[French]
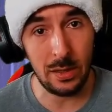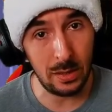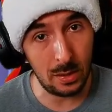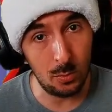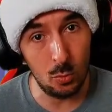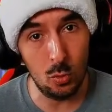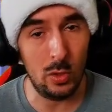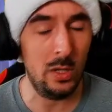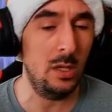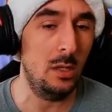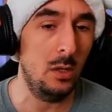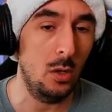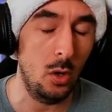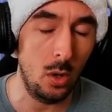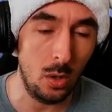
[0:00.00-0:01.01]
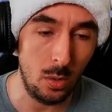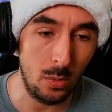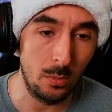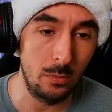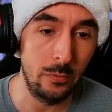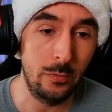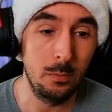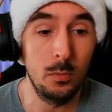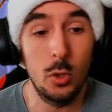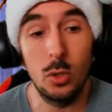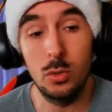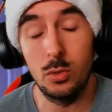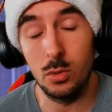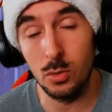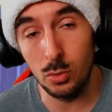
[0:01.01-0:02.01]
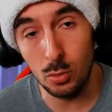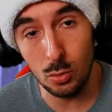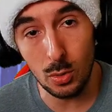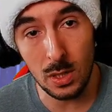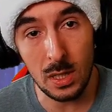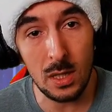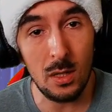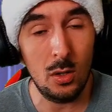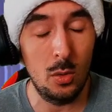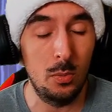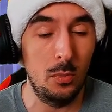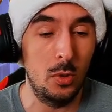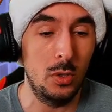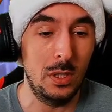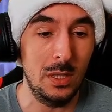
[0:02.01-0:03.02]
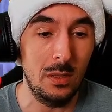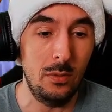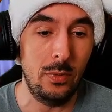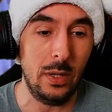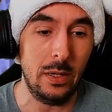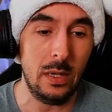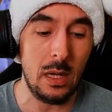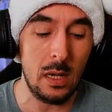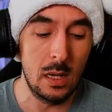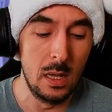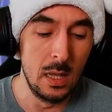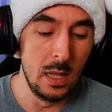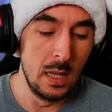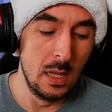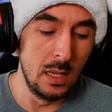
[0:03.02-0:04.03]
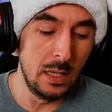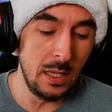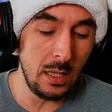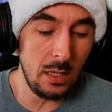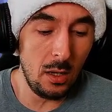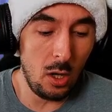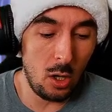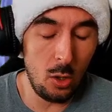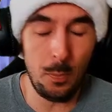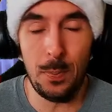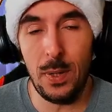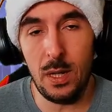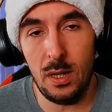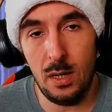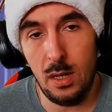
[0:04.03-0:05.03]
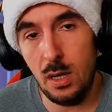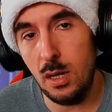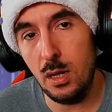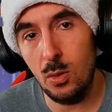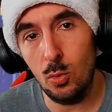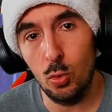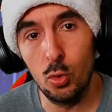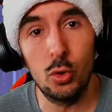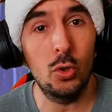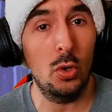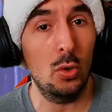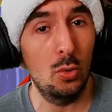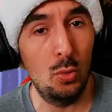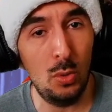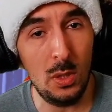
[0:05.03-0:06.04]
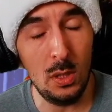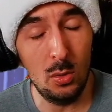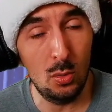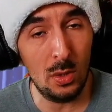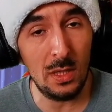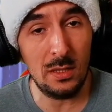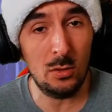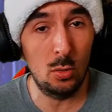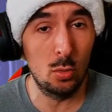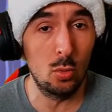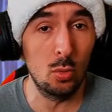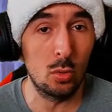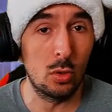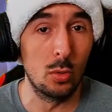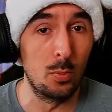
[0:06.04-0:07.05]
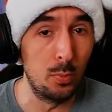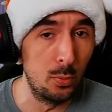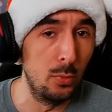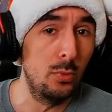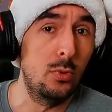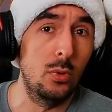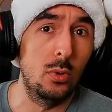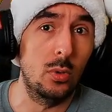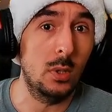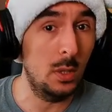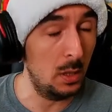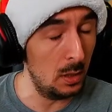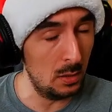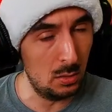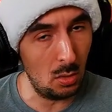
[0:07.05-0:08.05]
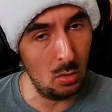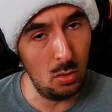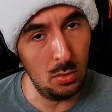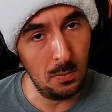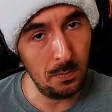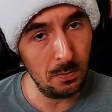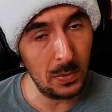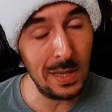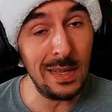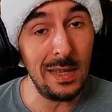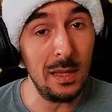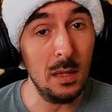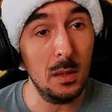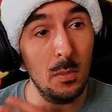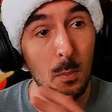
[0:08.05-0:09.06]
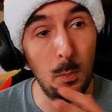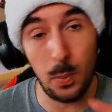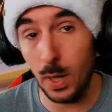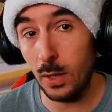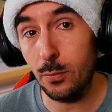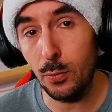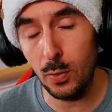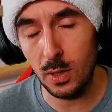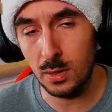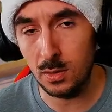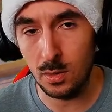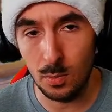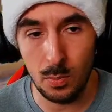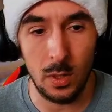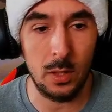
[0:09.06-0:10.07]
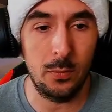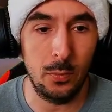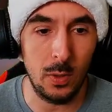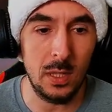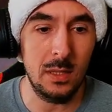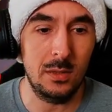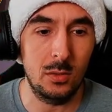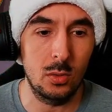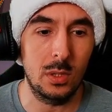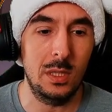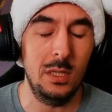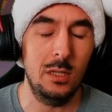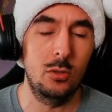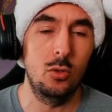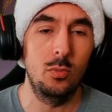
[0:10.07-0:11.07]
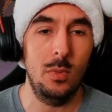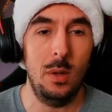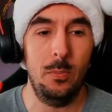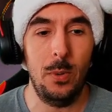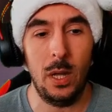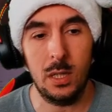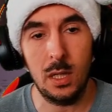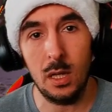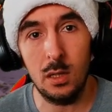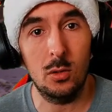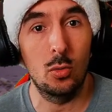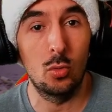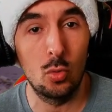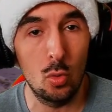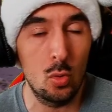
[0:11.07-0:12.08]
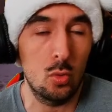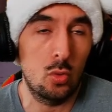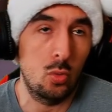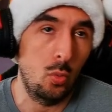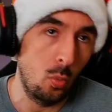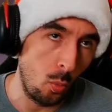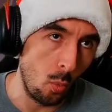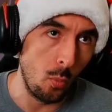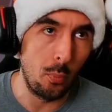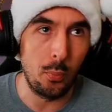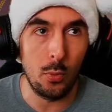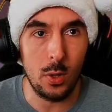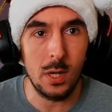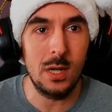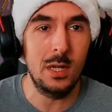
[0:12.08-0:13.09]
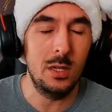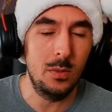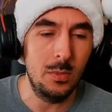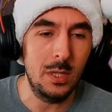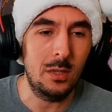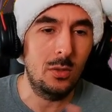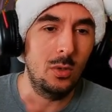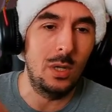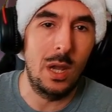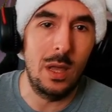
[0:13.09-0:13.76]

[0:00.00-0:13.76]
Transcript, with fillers: Anamura en mode Noël, en mode hivernal, et en parallèle, aujourd'hui, il nous reste donc plus que Kings Row et Black Forest. Black Forest qui est une map arcade, donc on pourrait limite